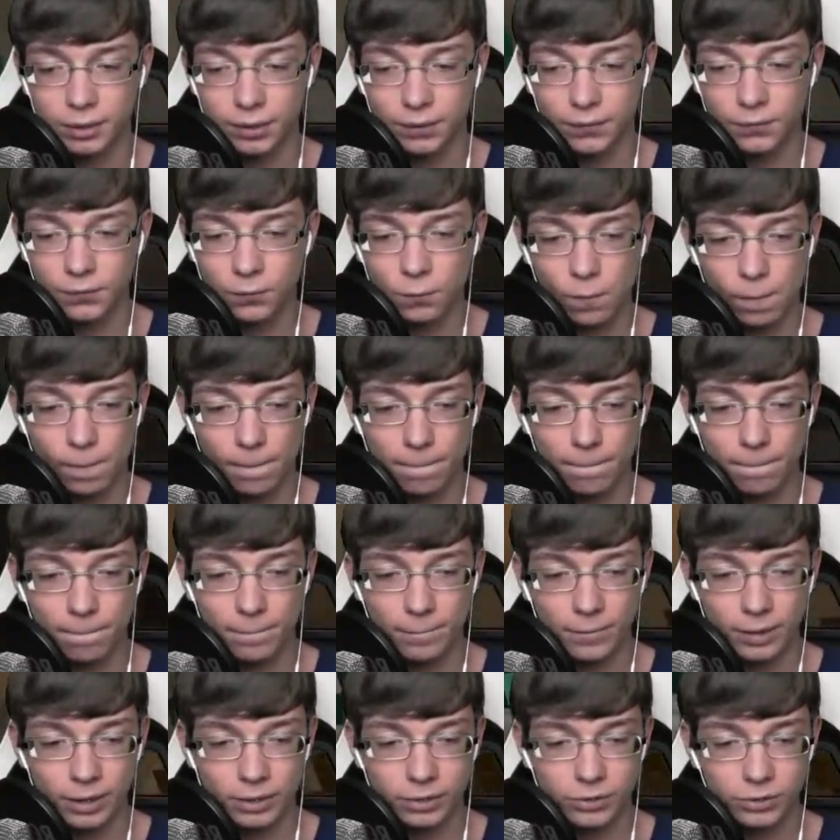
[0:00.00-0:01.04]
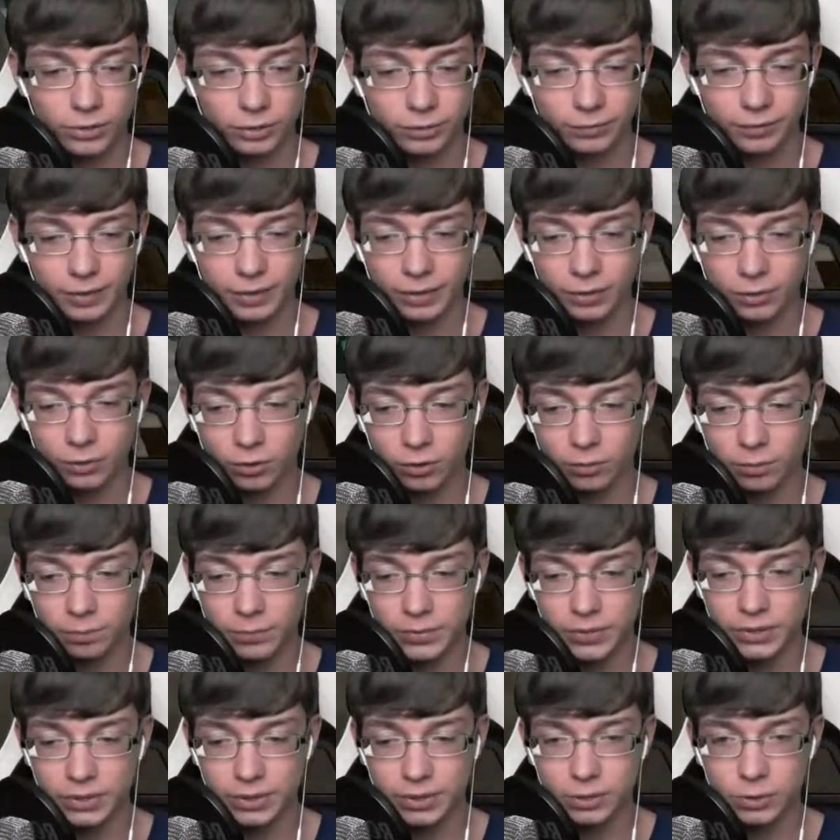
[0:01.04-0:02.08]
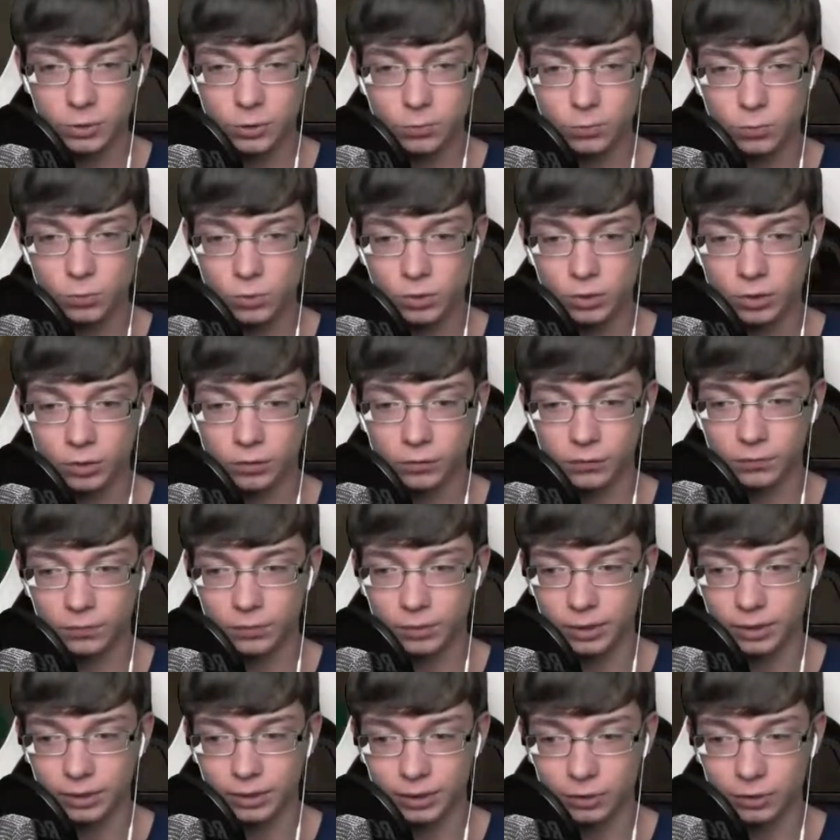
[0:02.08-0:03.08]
So, ich soll vielleicht doch ein bisschen die Spur offen,